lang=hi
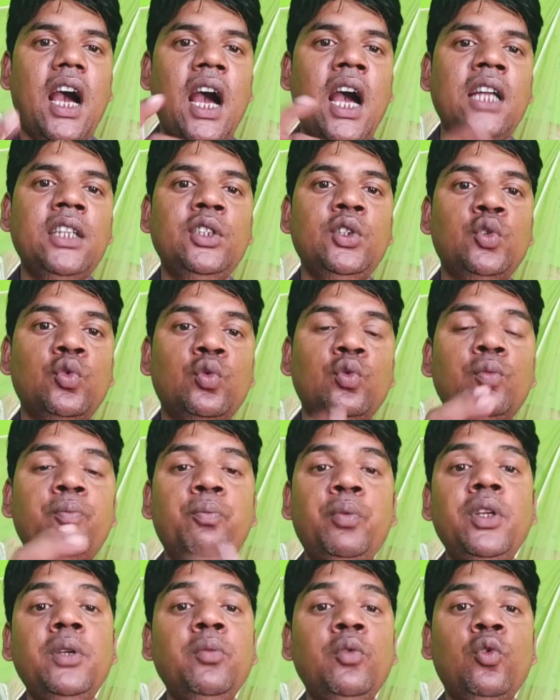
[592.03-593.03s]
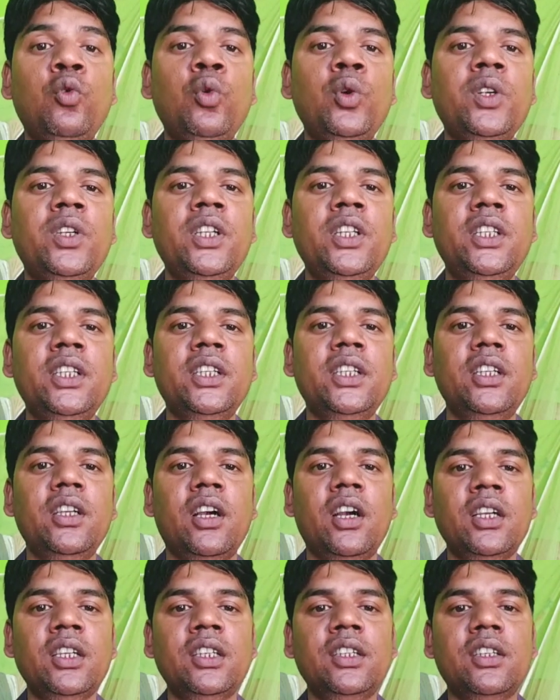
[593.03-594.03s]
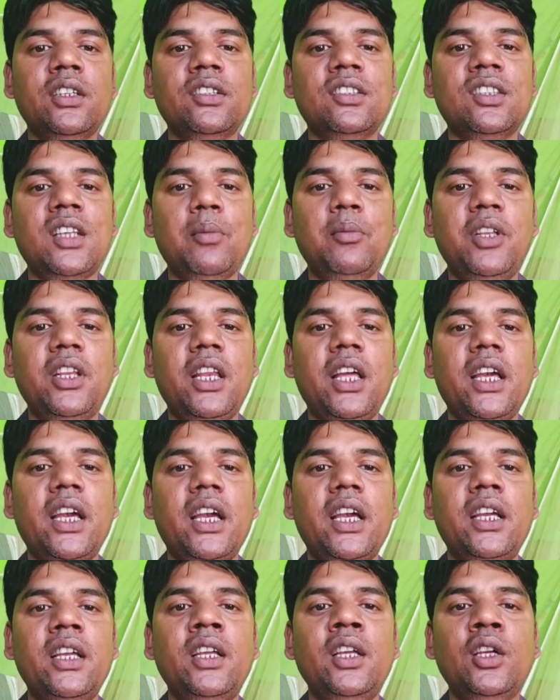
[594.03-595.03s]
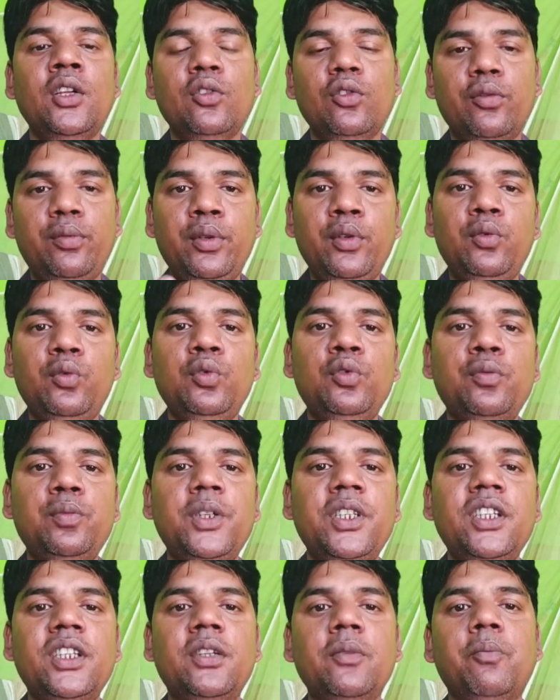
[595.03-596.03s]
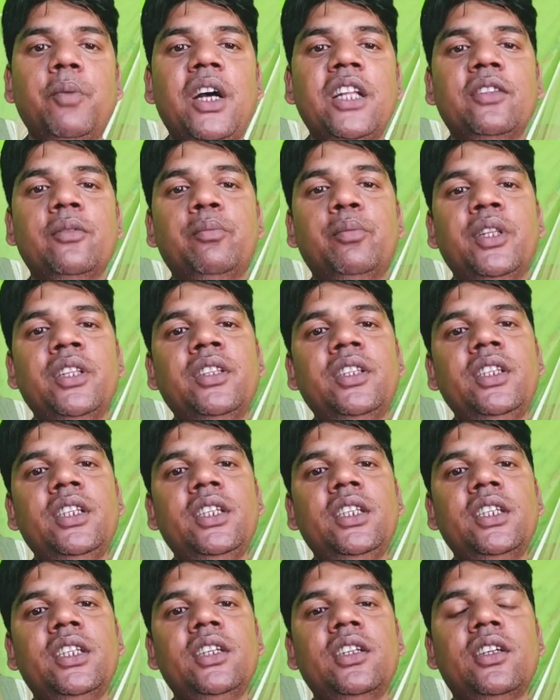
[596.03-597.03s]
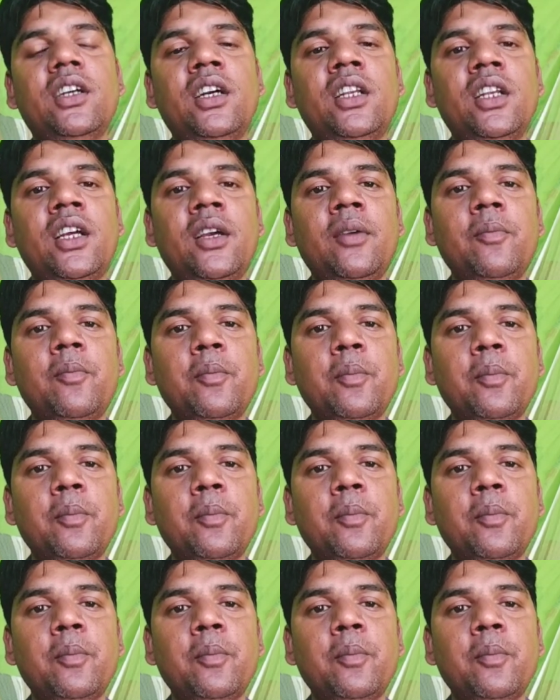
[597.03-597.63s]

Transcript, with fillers: आज सुप्रीम कोर्ट ने जी की हकीकत सामने लाया है तो फिर उस पर जी की बात बनती है जी की कहना